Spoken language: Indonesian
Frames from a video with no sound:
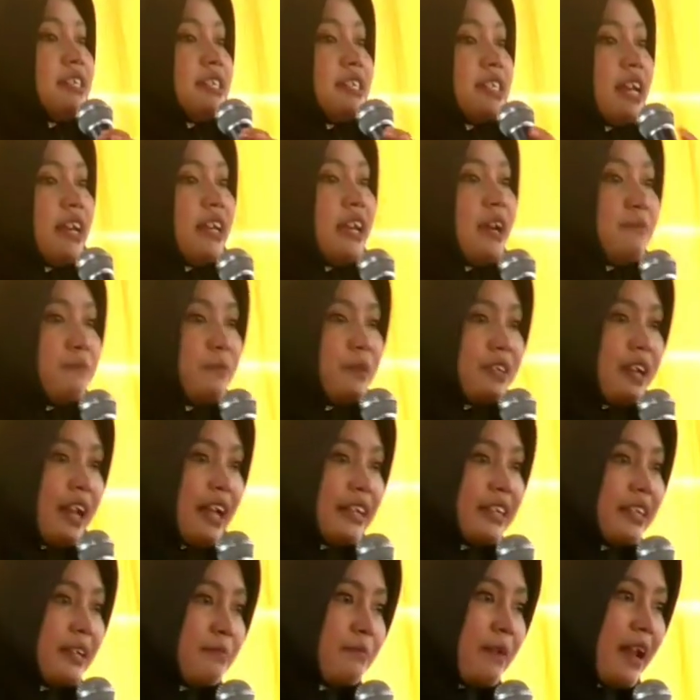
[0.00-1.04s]
saya pun
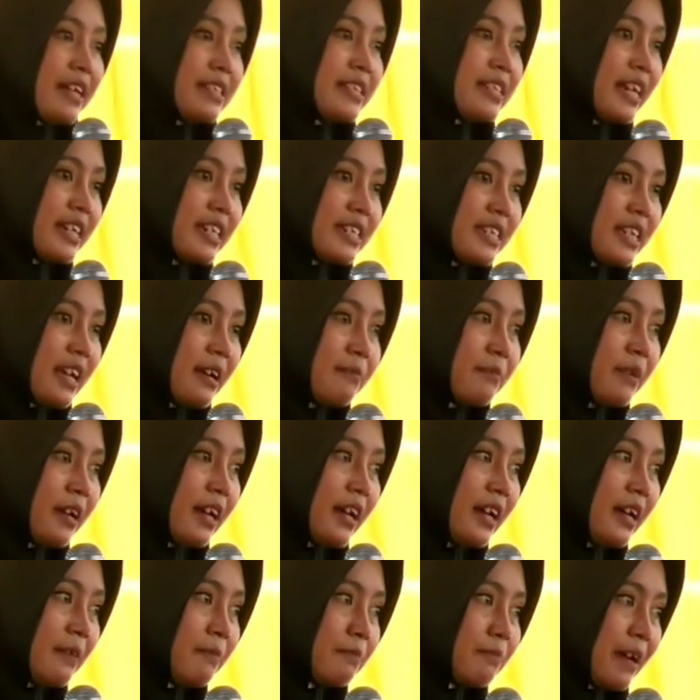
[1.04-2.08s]
lagi belajar
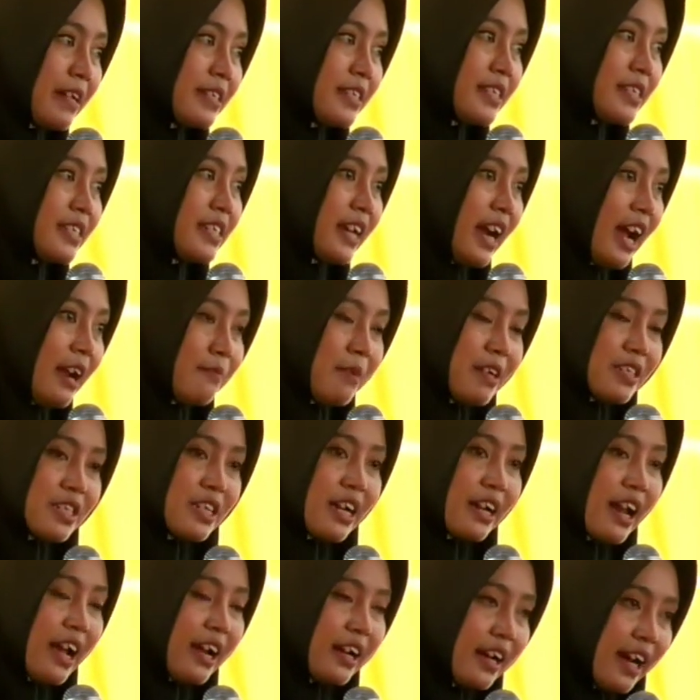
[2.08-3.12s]
sama panjenengan
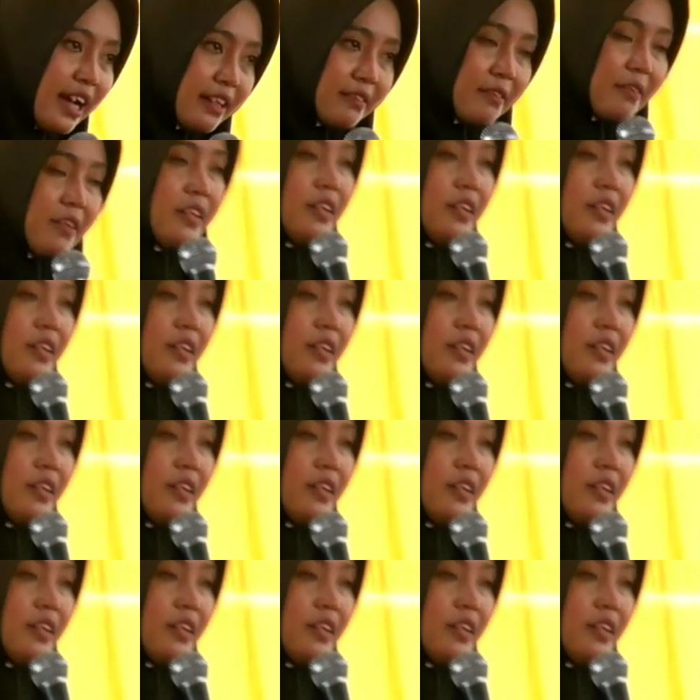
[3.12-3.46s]
masyarakat